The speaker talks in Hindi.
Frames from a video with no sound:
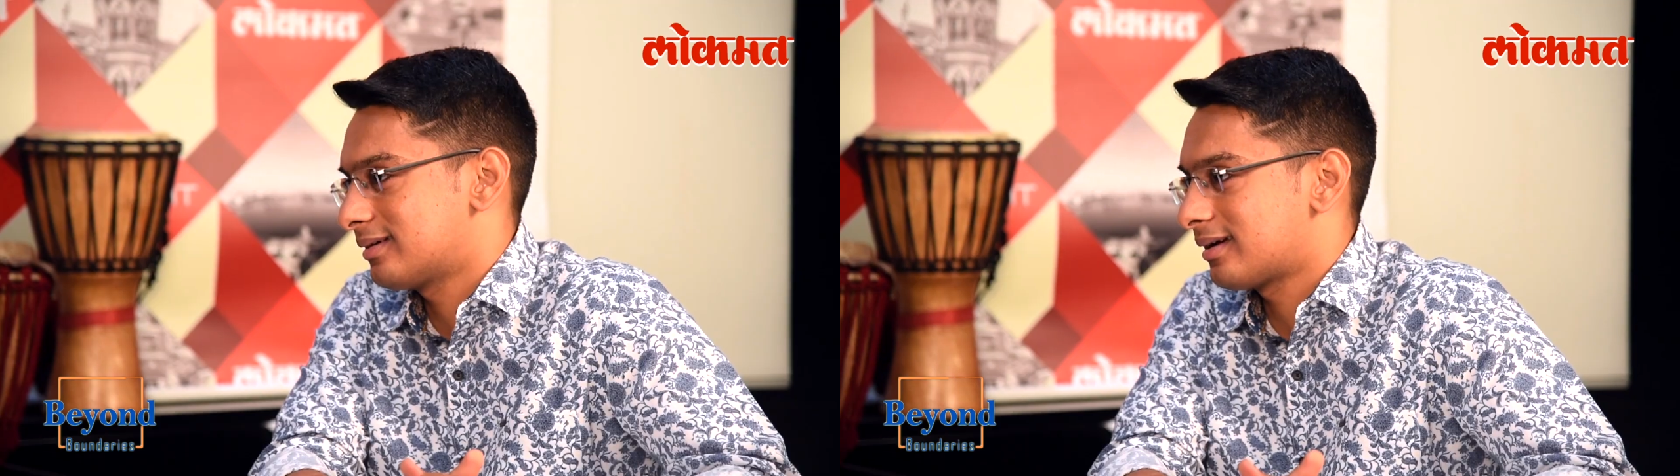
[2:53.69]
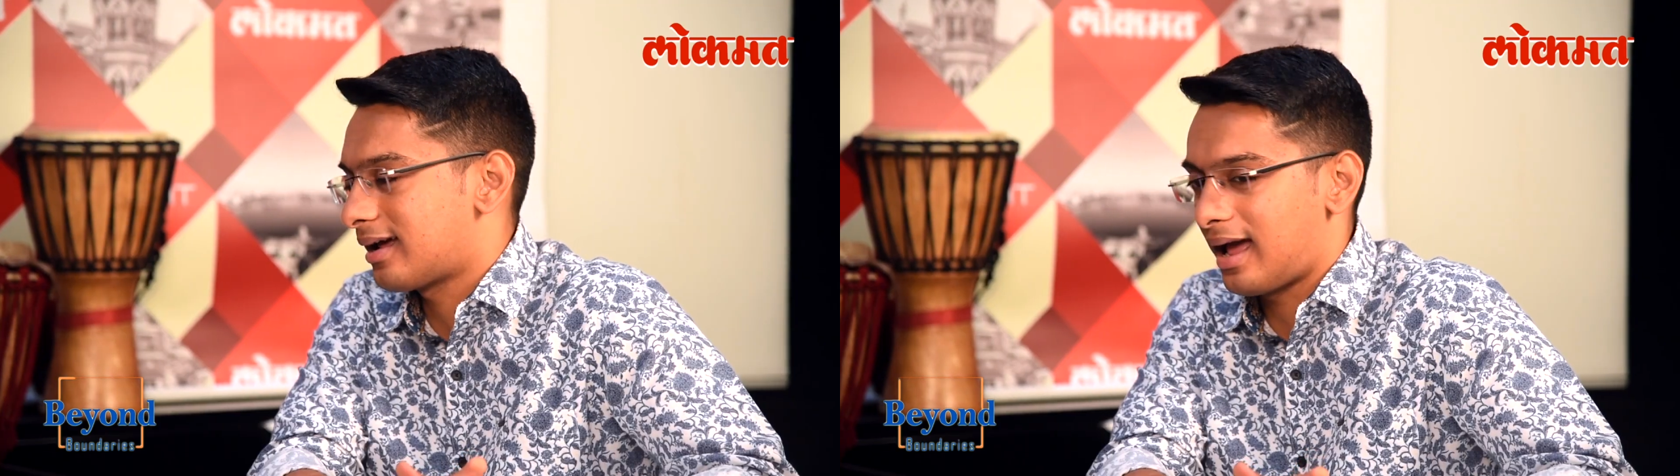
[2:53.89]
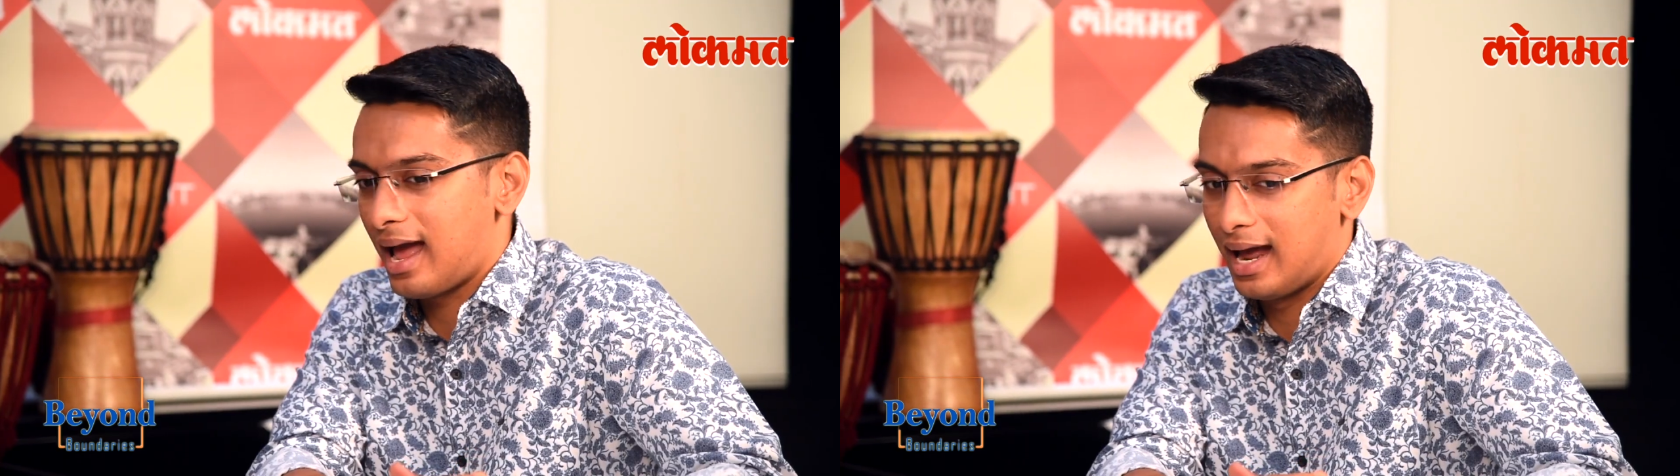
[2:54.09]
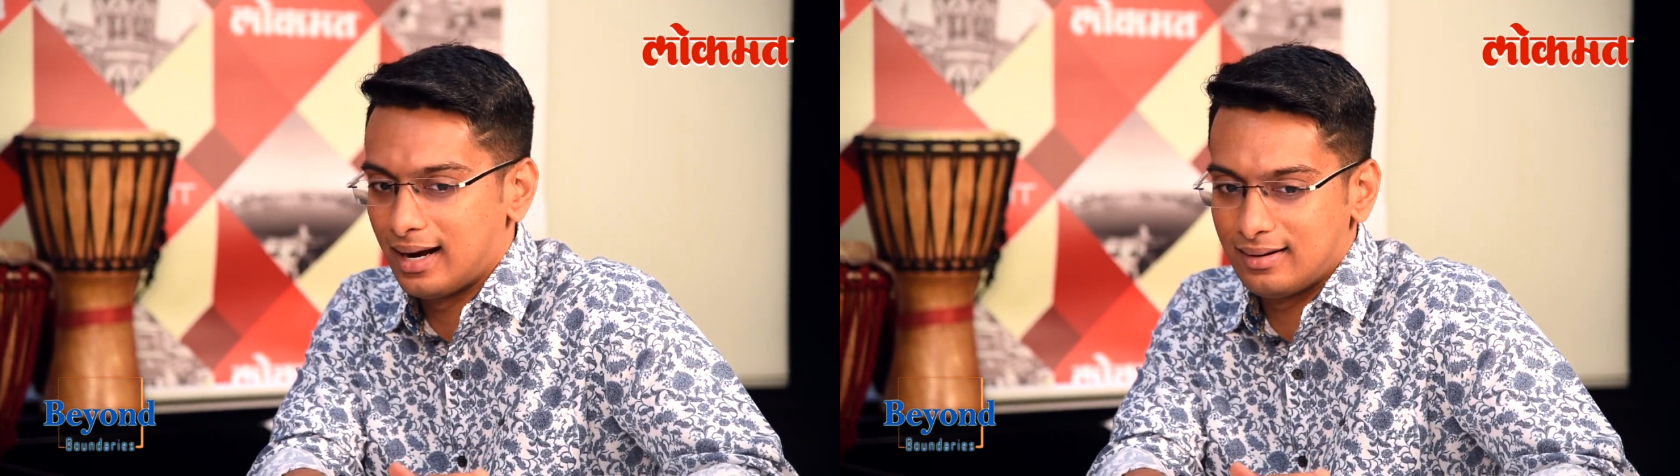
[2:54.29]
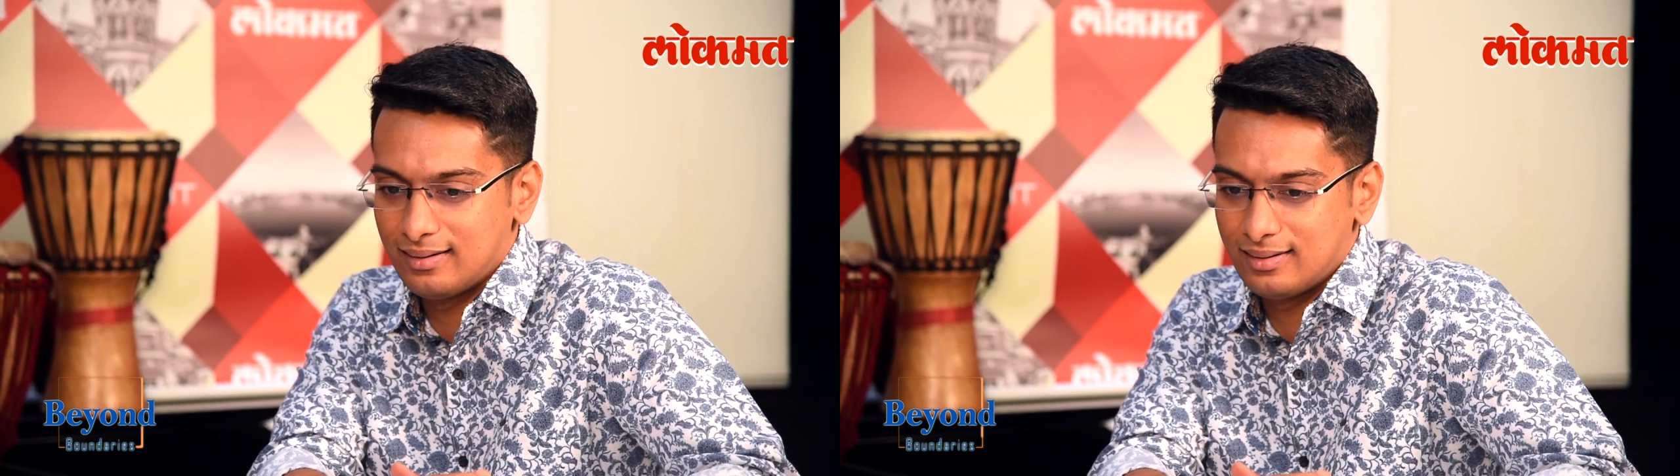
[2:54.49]

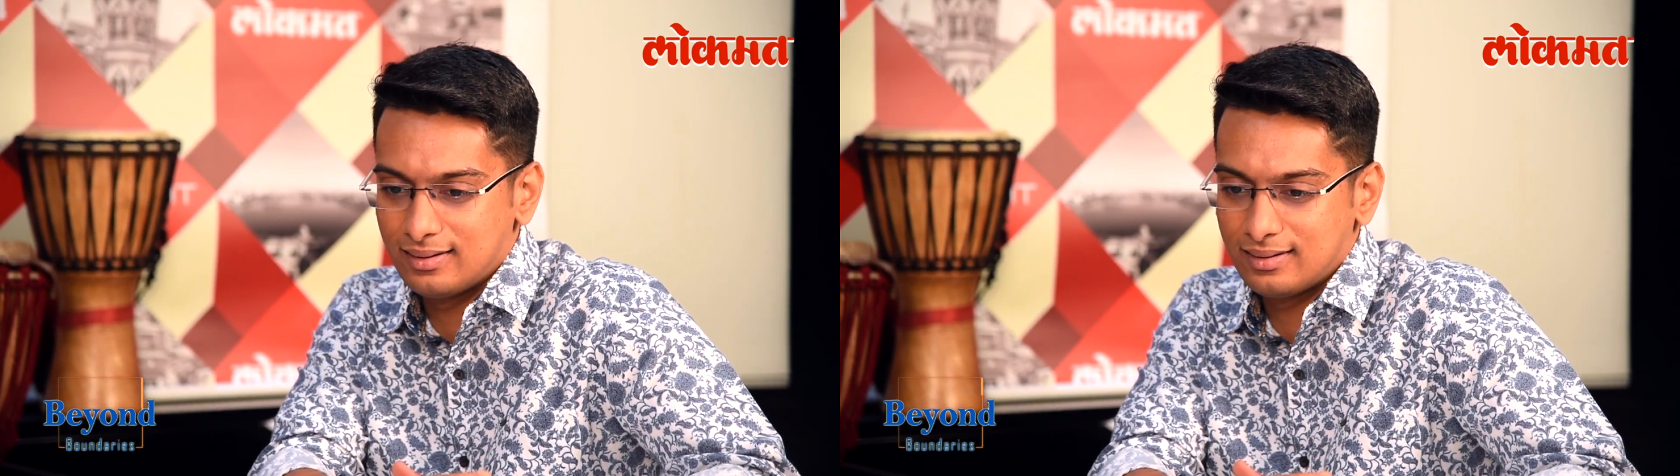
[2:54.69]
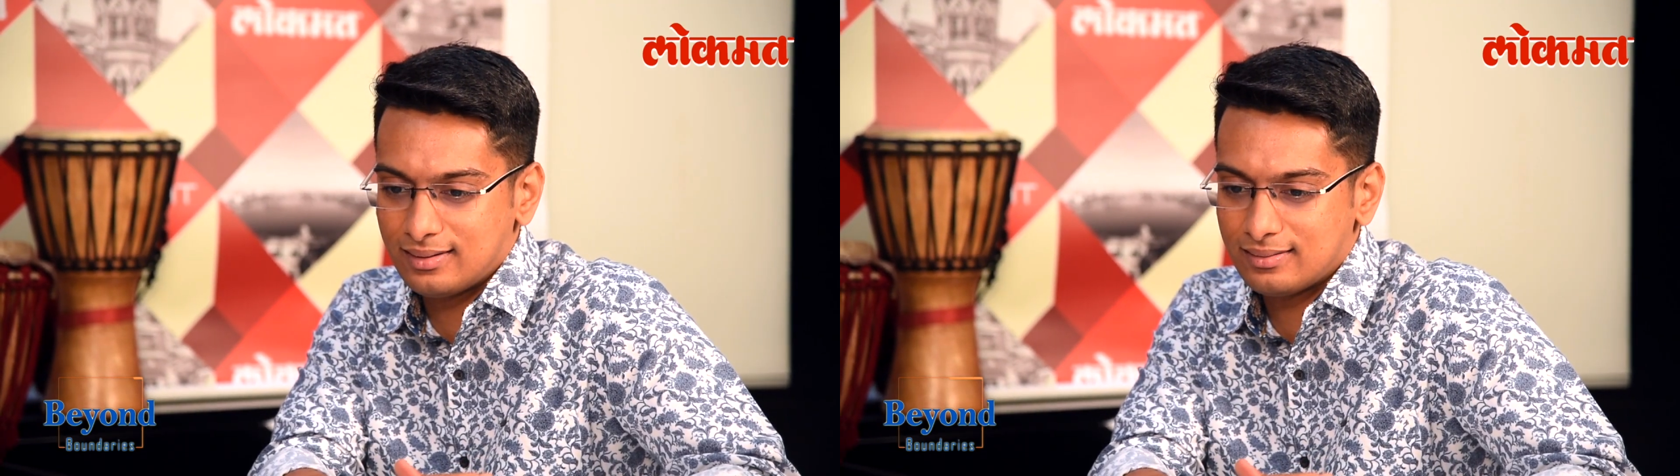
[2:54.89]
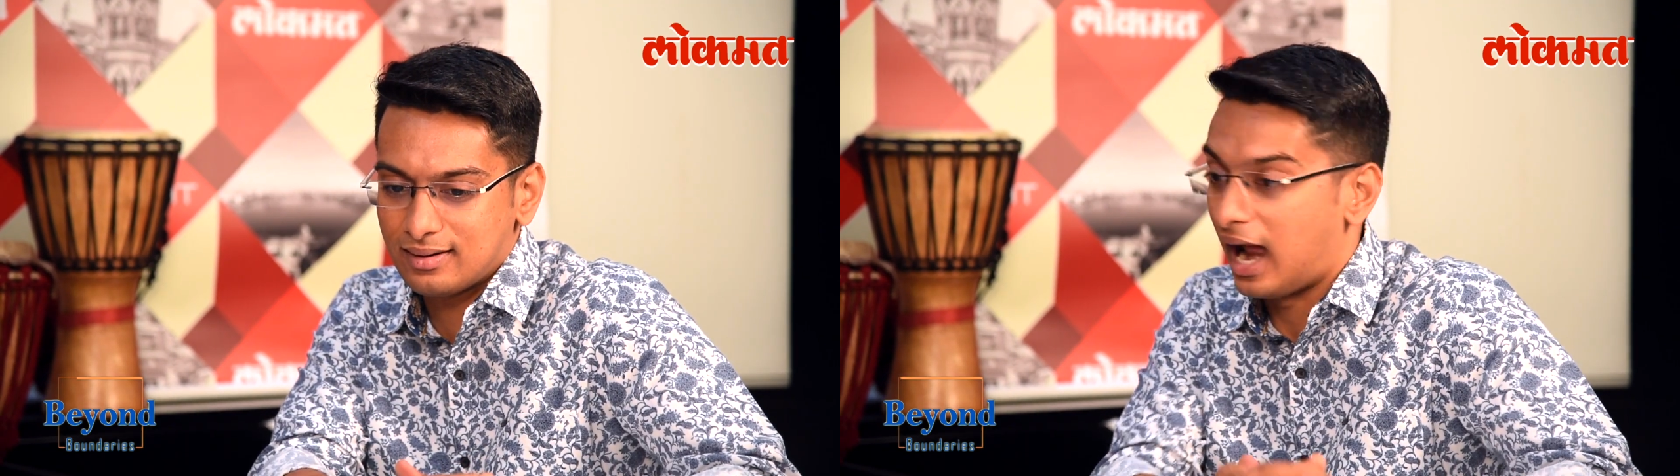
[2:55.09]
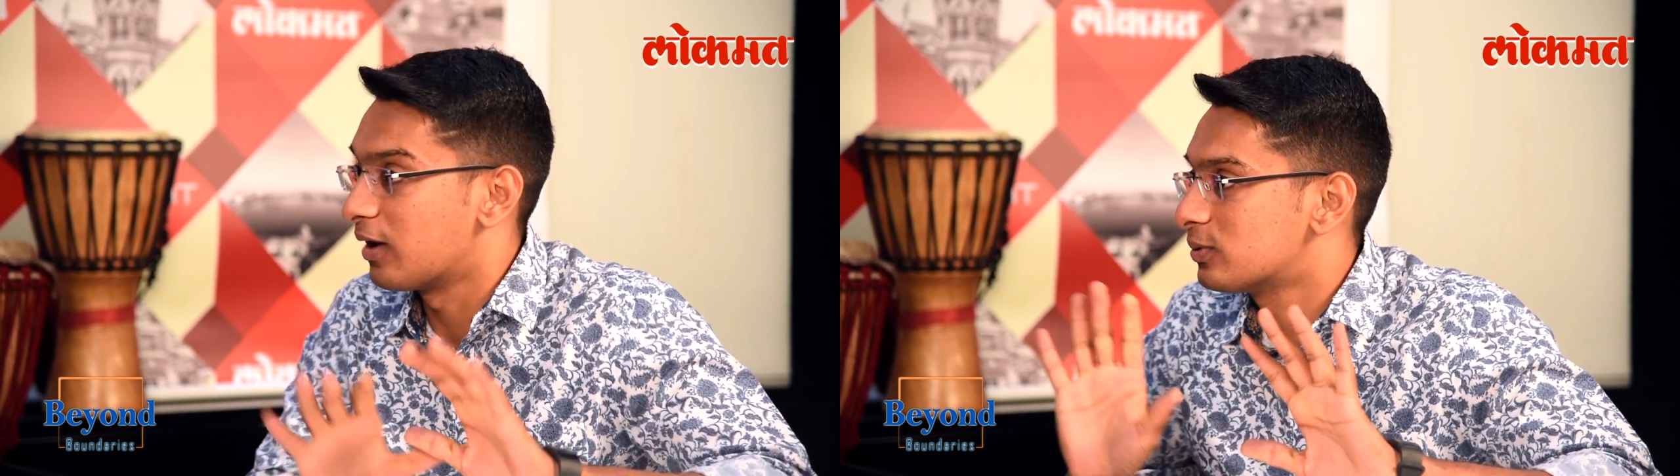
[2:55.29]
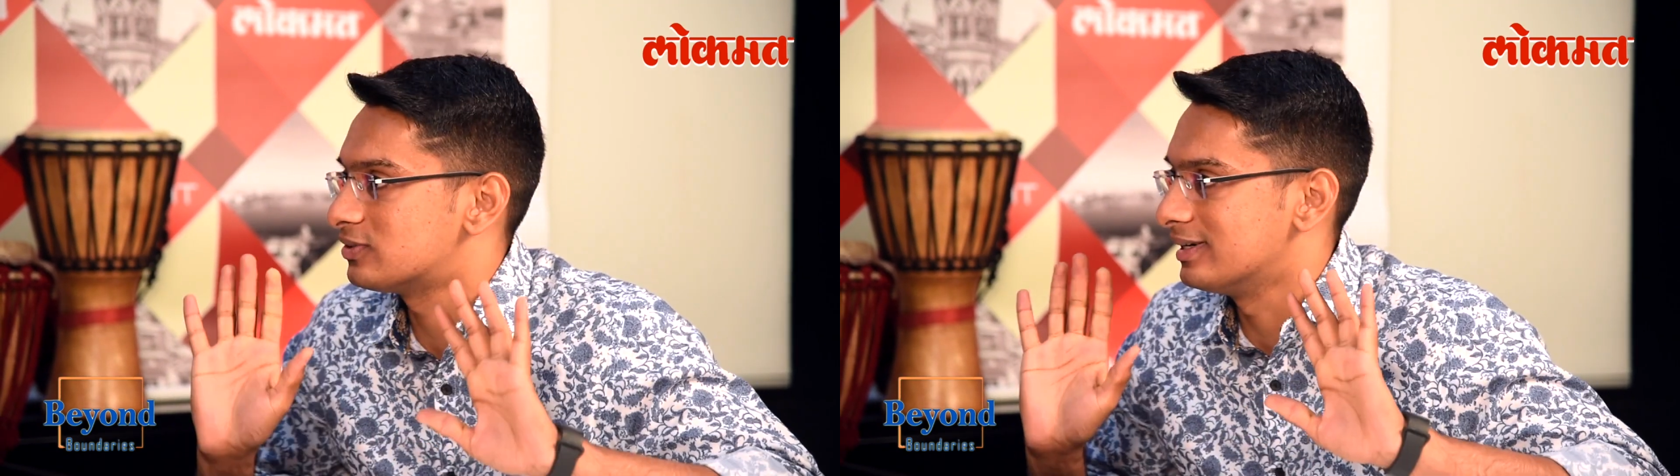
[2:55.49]
एंड आई
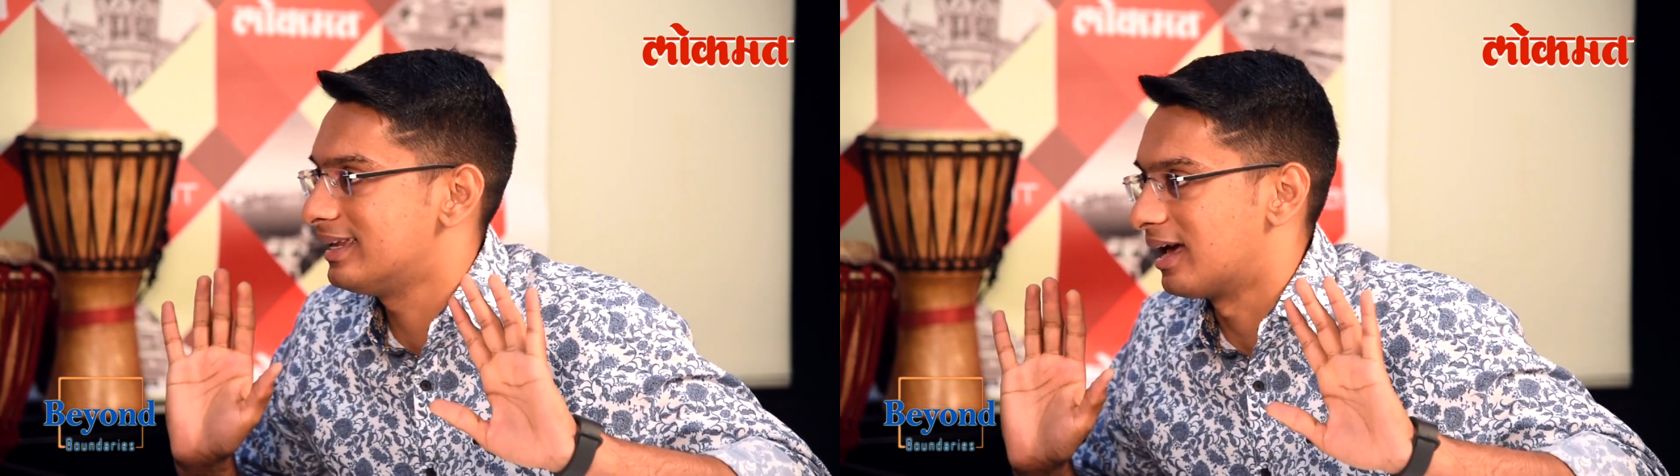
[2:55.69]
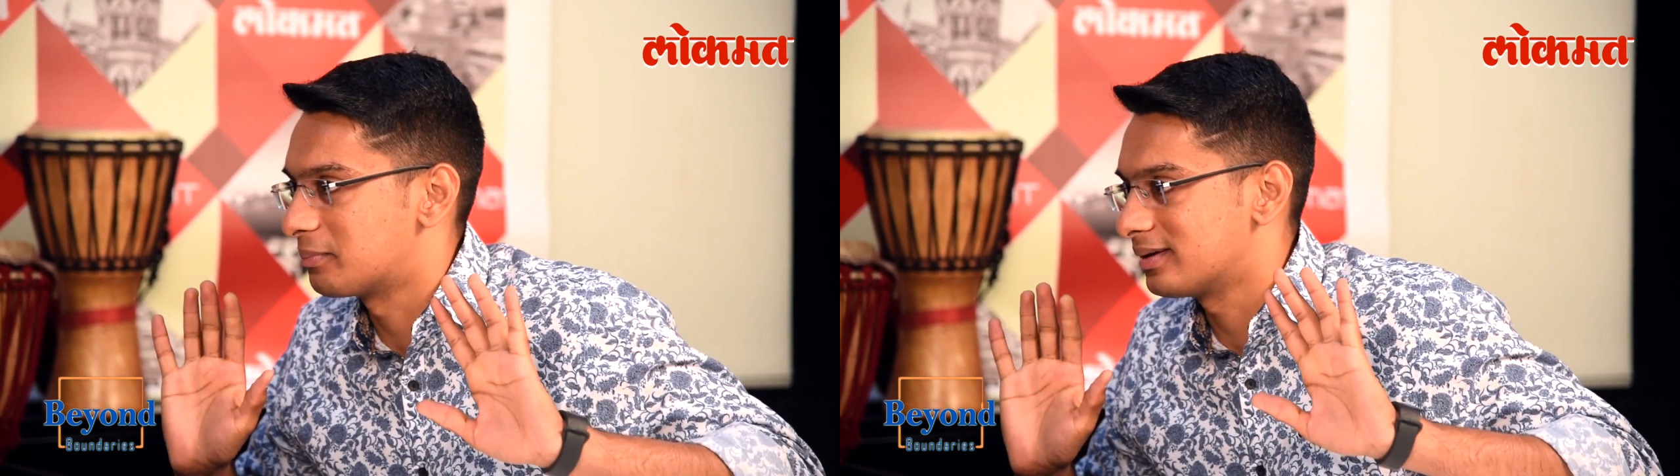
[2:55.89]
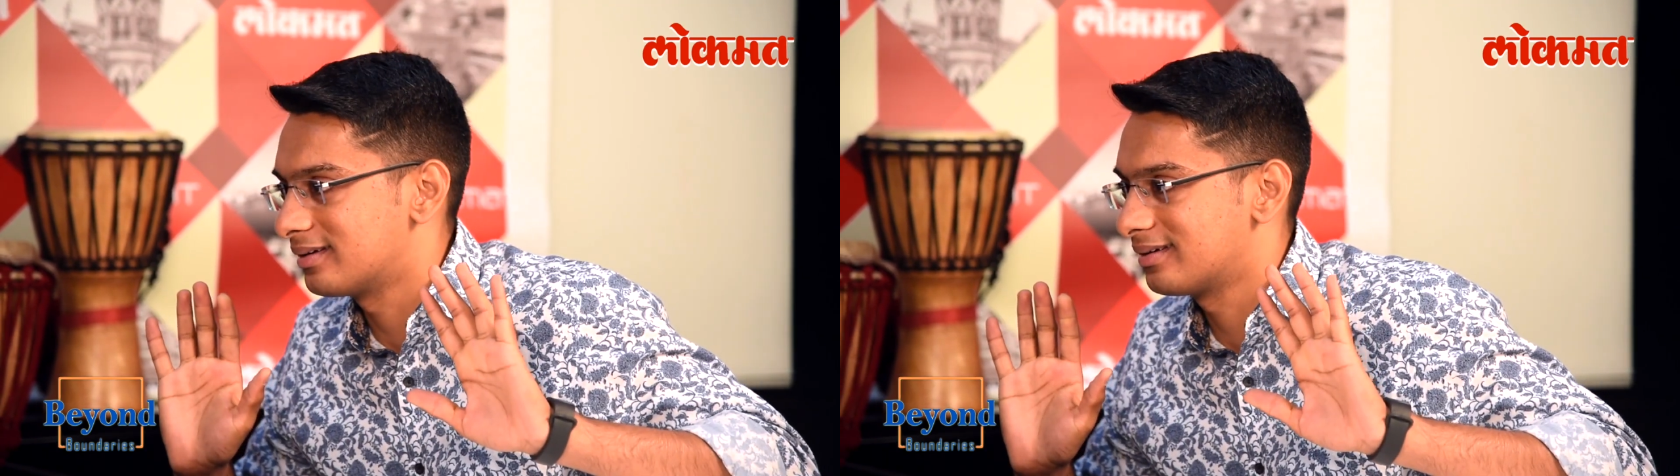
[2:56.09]
वाज रियली हैप्पी